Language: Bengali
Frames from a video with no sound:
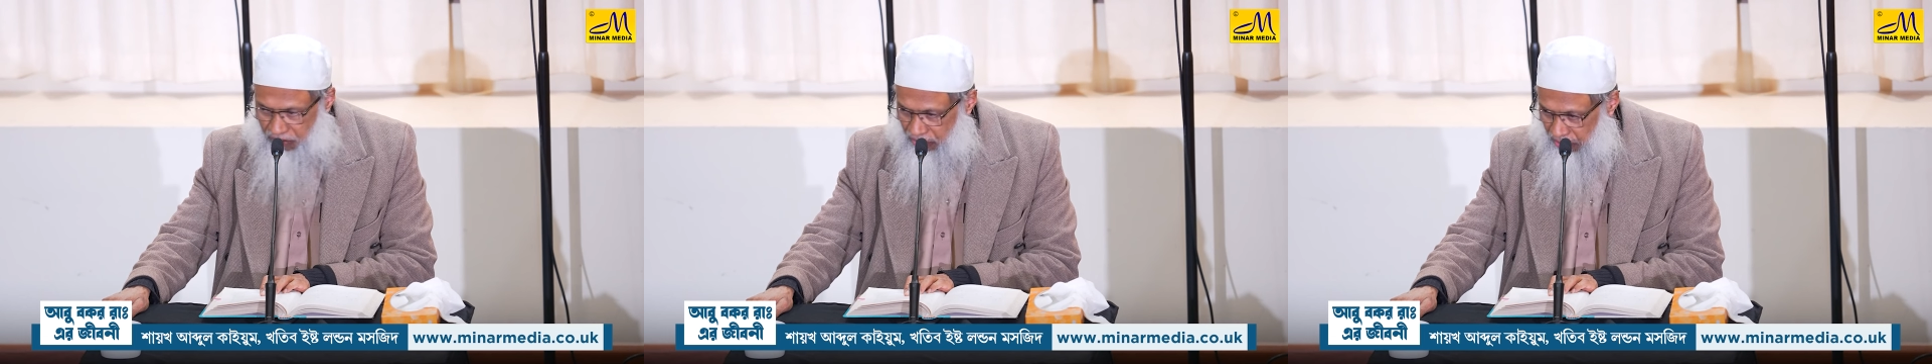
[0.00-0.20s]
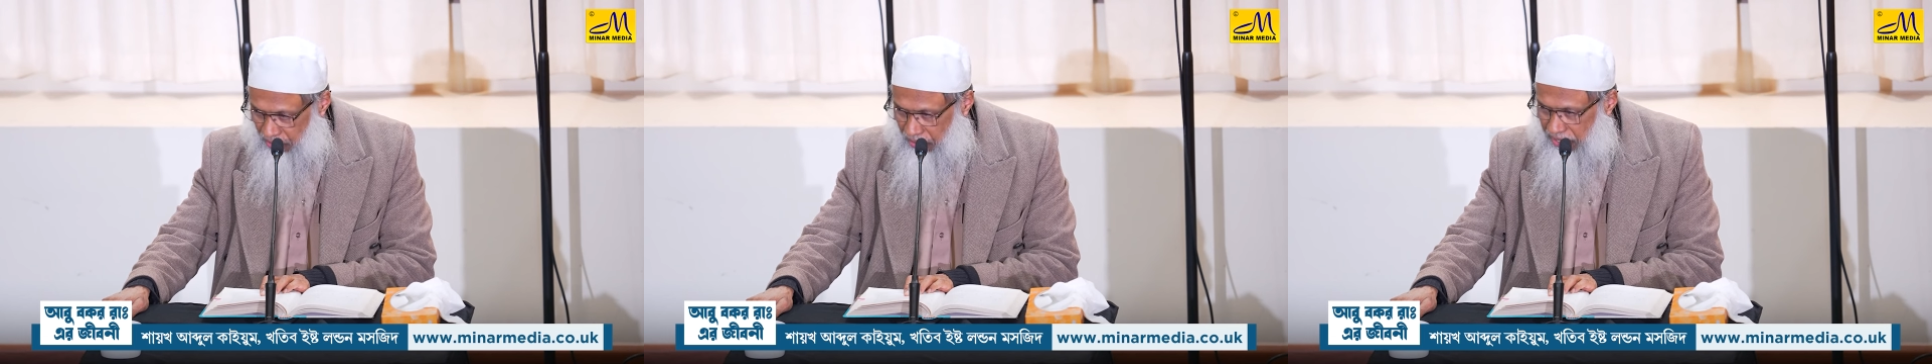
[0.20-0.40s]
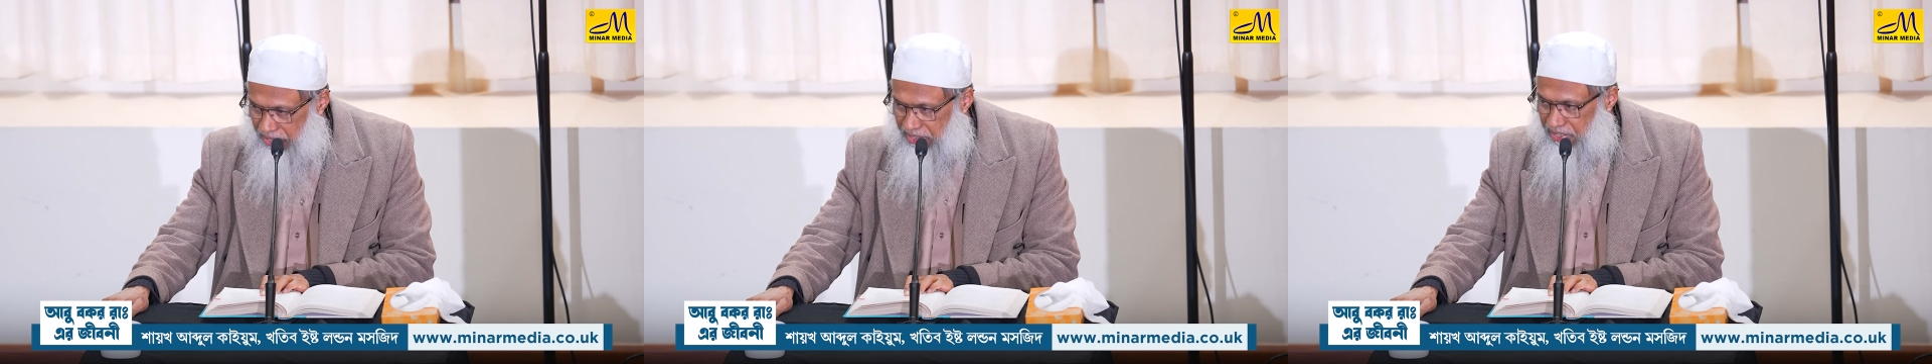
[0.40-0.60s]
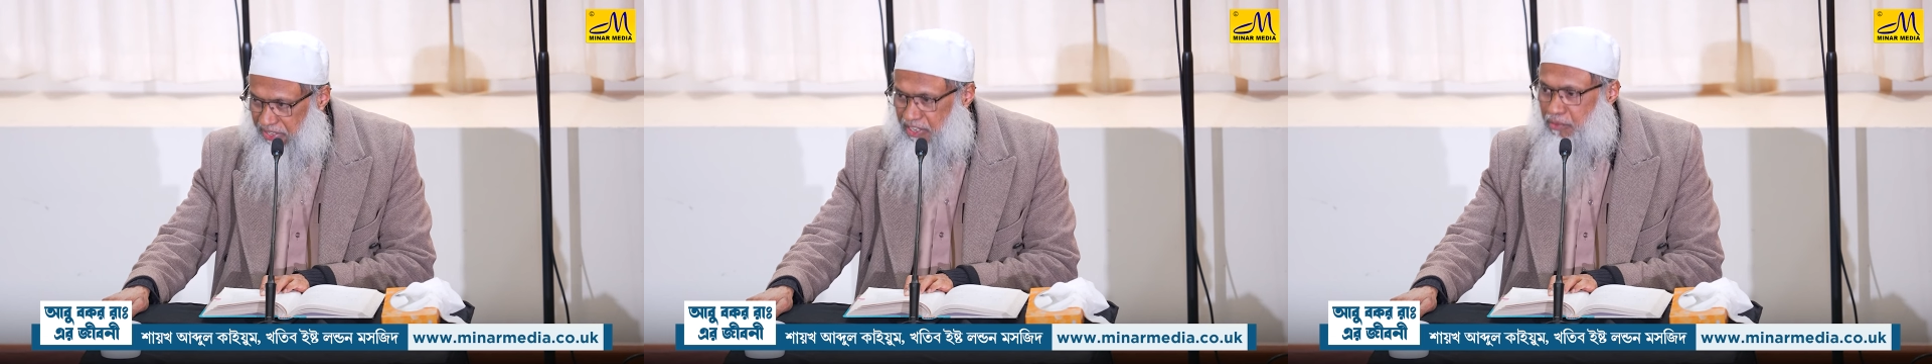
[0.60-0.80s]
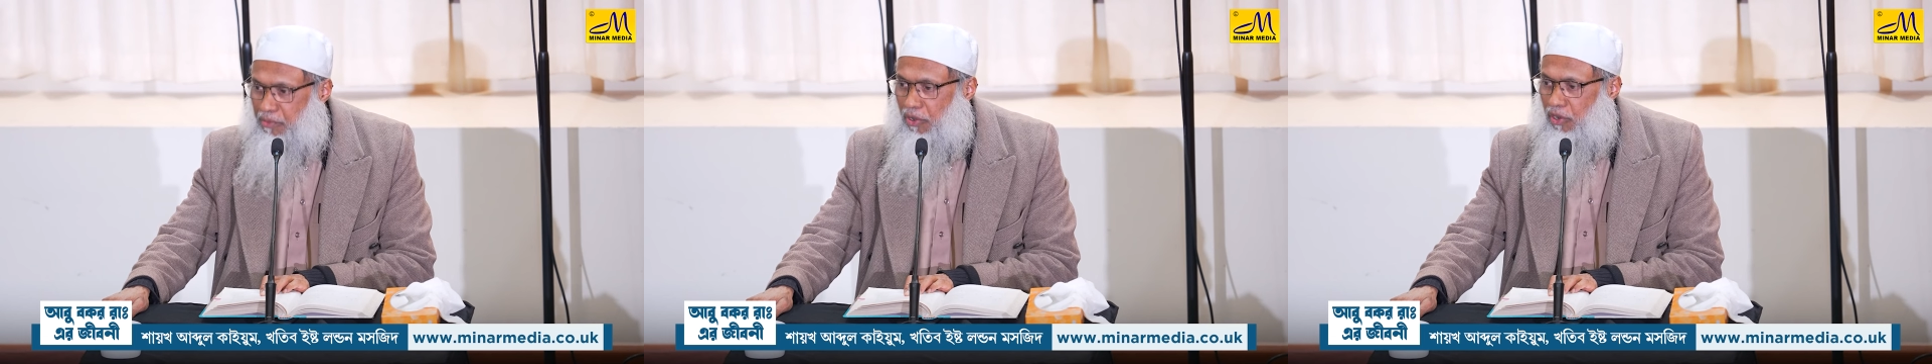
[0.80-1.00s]
সুযোগ হয়েছে
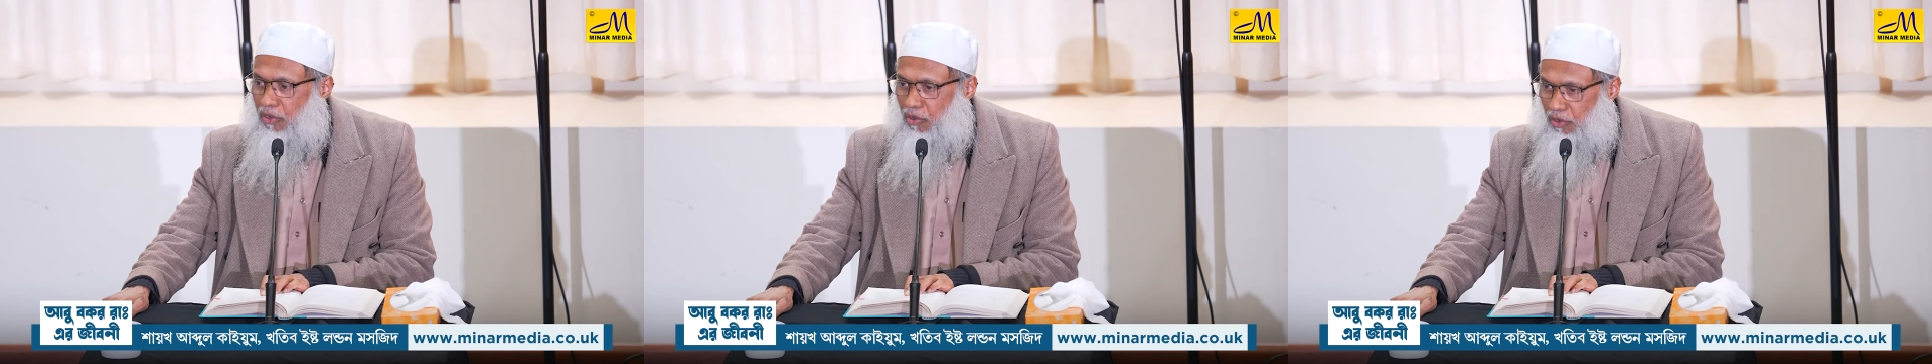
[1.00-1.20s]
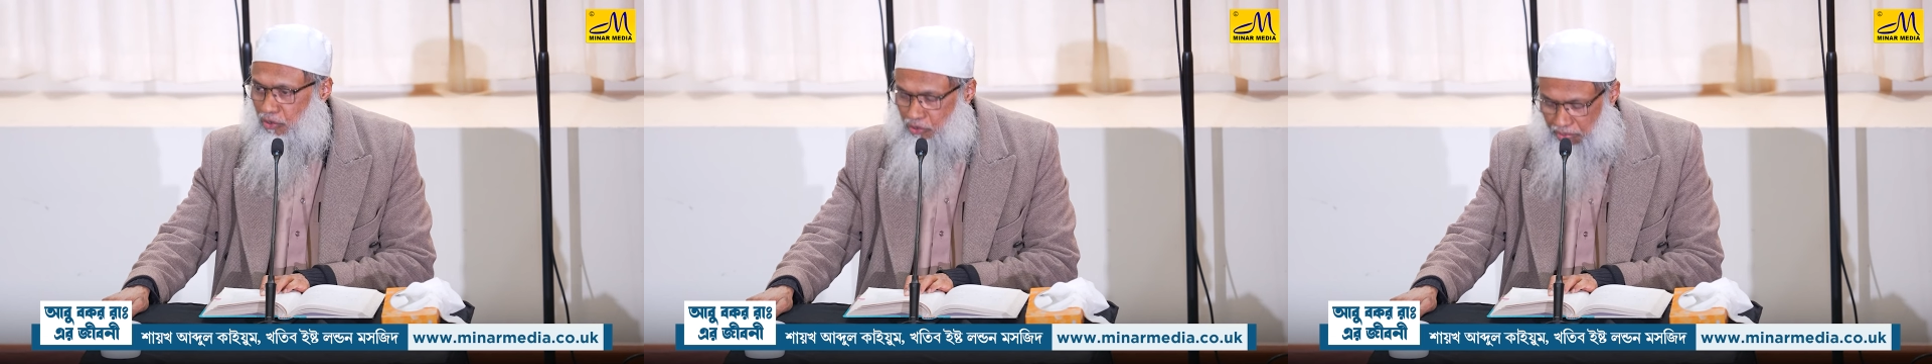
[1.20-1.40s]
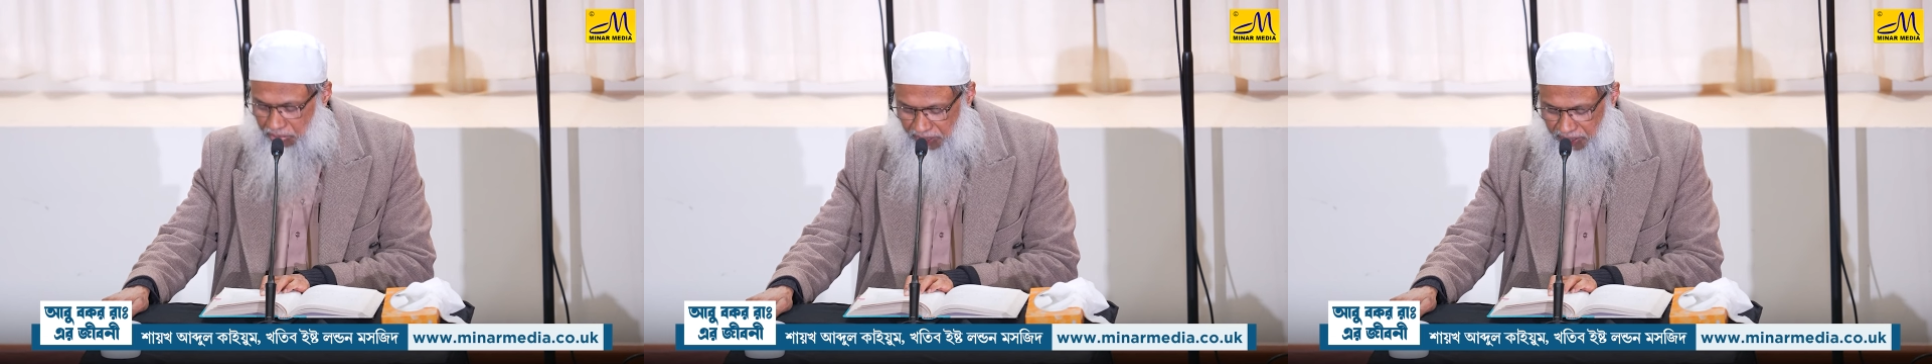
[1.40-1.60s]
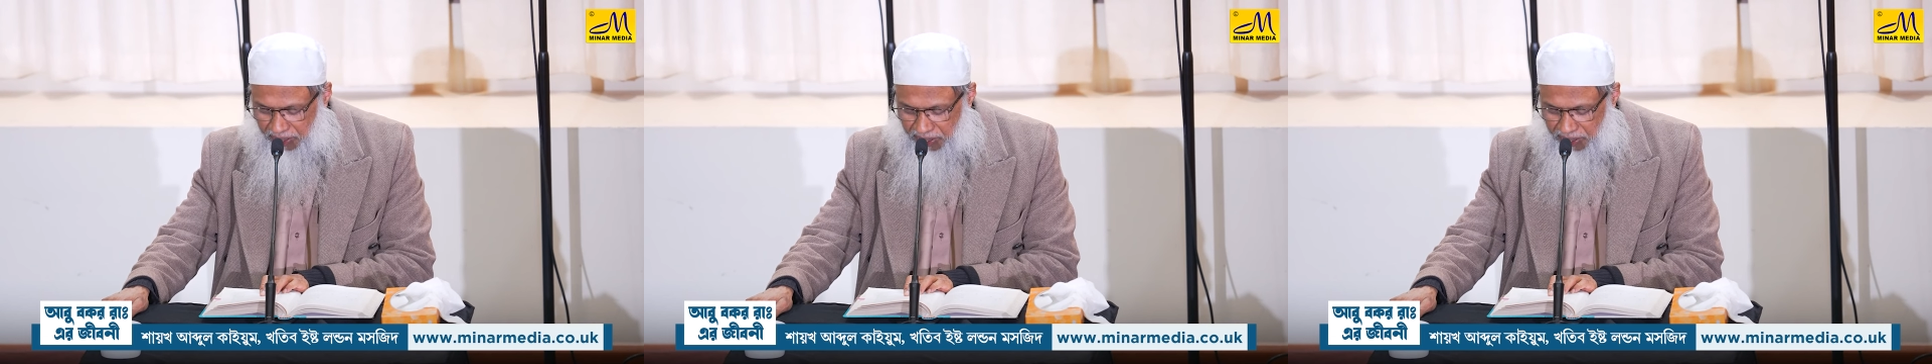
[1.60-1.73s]
কি মনে করো তুমি